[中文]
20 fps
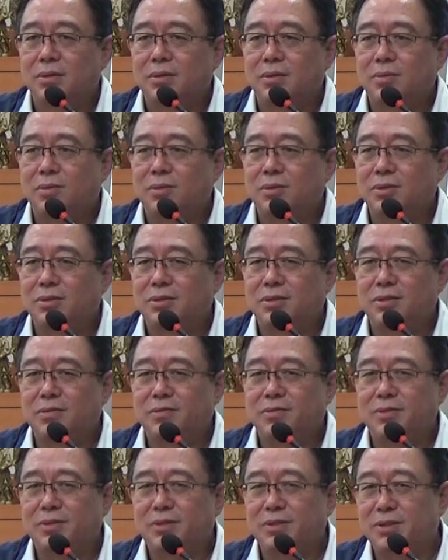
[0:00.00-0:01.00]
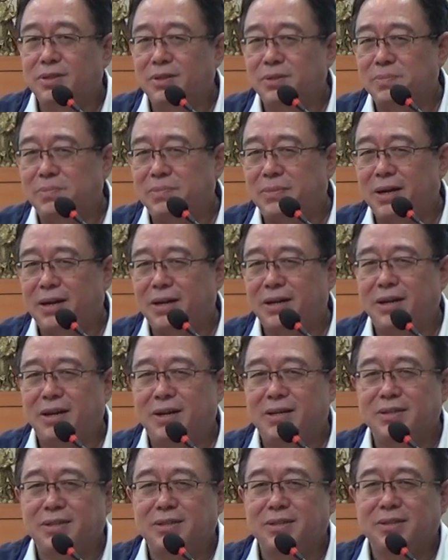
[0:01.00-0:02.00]
我说师傅，这很忙
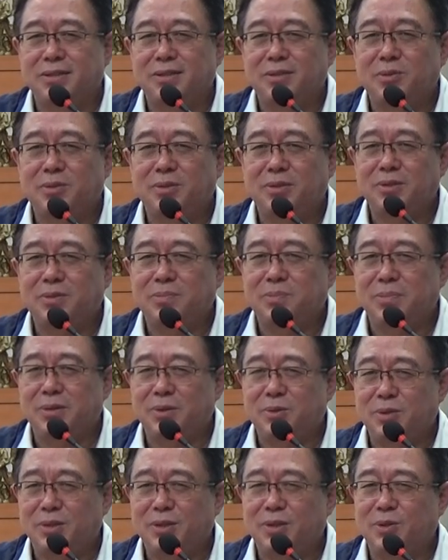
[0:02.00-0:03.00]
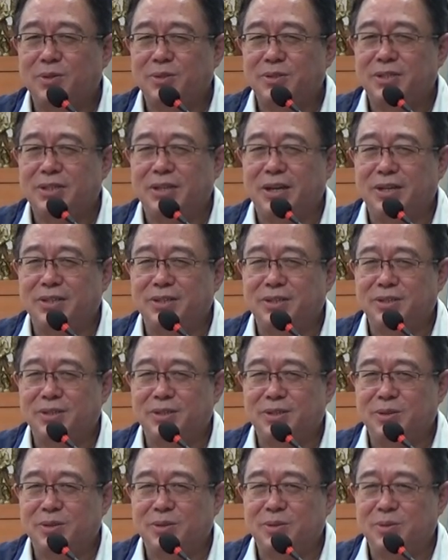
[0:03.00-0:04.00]
啊，这个最近没赚到钱，这
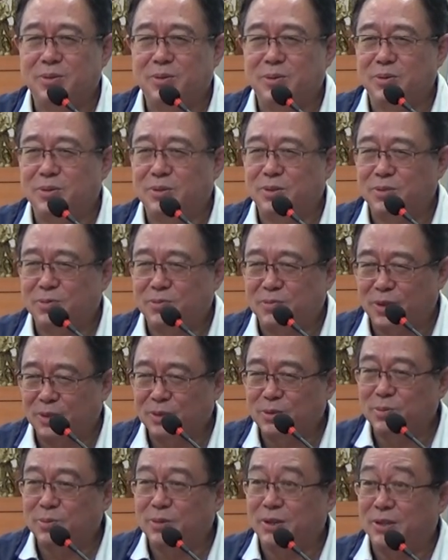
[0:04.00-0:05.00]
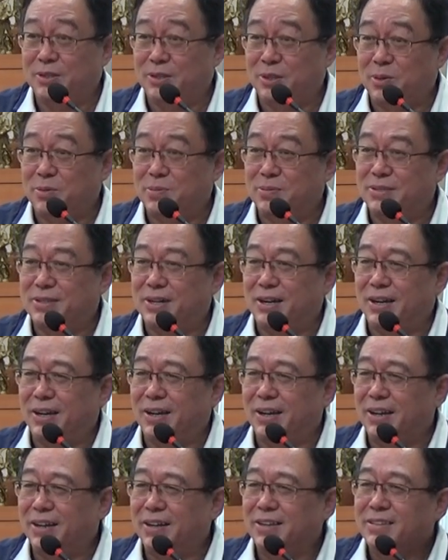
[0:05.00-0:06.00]
个呃这个房租也交不上，
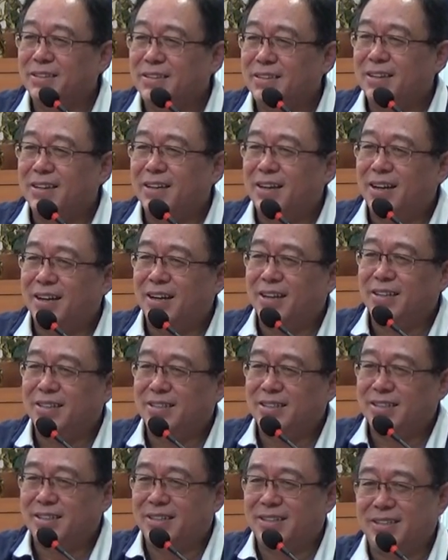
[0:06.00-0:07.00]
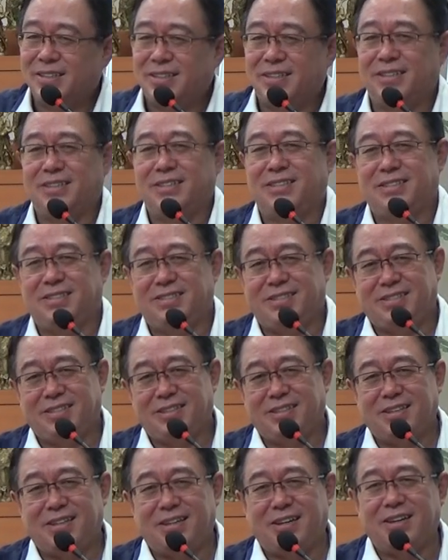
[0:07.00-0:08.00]
啊，这个这
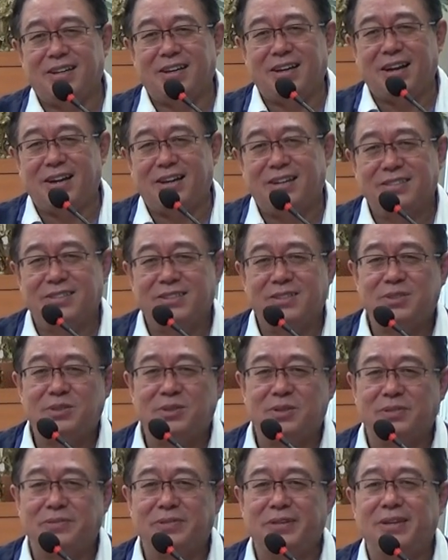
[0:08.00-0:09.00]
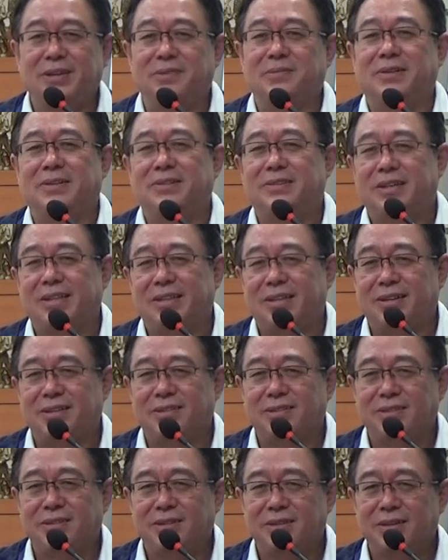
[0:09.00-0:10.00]
个儿子的学费也没赚到。
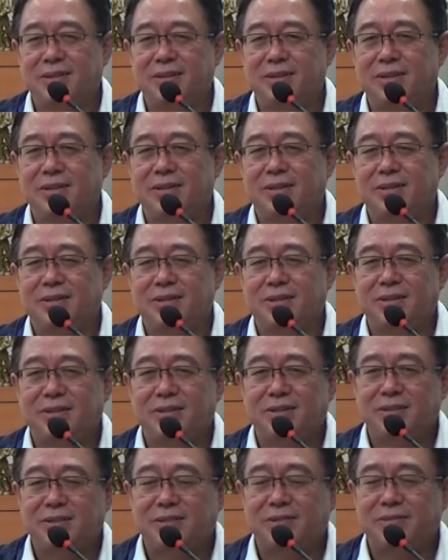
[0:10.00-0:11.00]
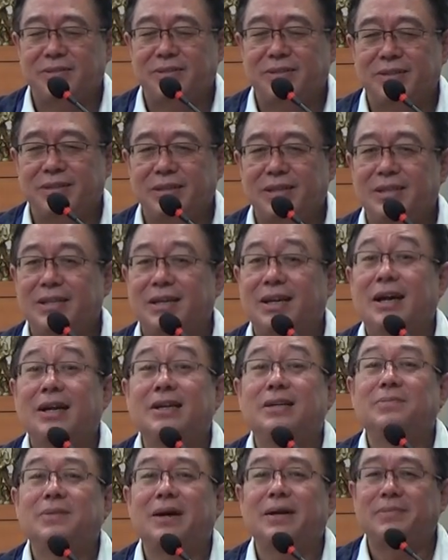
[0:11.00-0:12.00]
师傅，说，那你
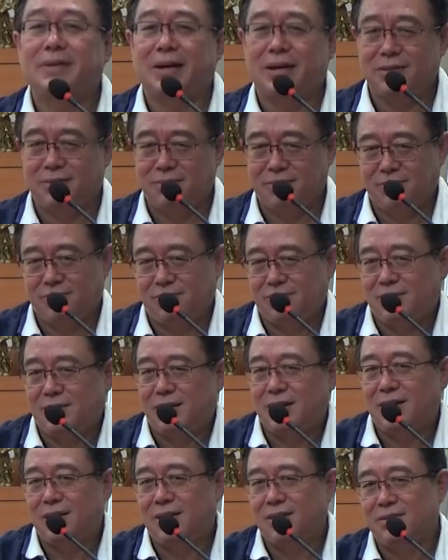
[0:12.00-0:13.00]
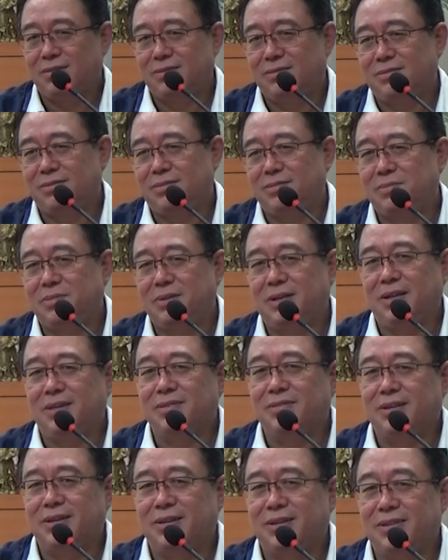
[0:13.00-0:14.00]
看着办吧，啊，不理
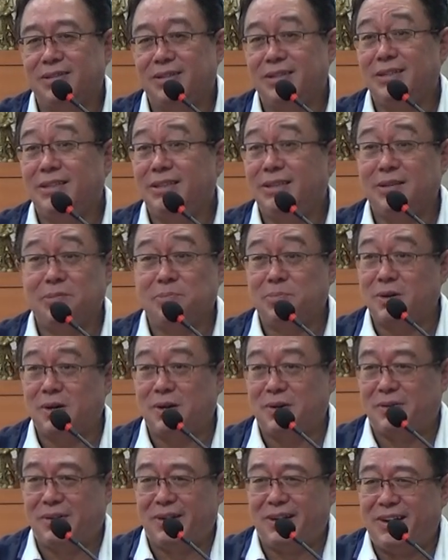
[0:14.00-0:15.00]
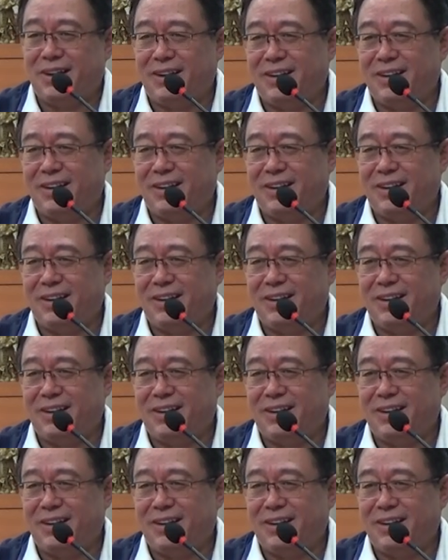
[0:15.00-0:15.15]
我了。而且一听不好玩，